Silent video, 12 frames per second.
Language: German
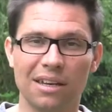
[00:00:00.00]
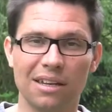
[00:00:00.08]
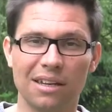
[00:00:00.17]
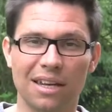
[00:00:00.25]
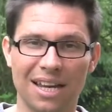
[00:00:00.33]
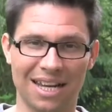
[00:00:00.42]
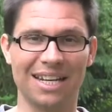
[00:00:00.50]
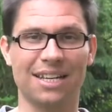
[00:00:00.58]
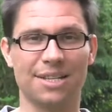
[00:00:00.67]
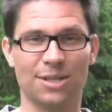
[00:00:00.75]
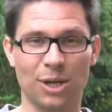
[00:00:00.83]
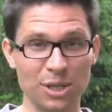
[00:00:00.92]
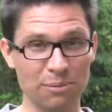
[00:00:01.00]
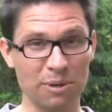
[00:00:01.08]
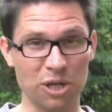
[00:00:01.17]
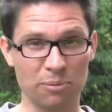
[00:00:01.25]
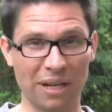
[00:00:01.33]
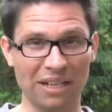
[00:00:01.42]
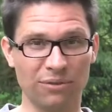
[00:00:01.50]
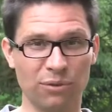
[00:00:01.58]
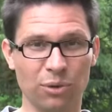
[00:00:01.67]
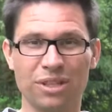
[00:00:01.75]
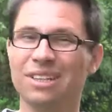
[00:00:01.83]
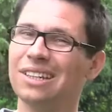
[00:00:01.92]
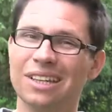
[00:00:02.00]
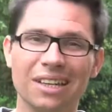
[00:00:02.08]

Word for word: äh, keiner sonst mehr spenden würde,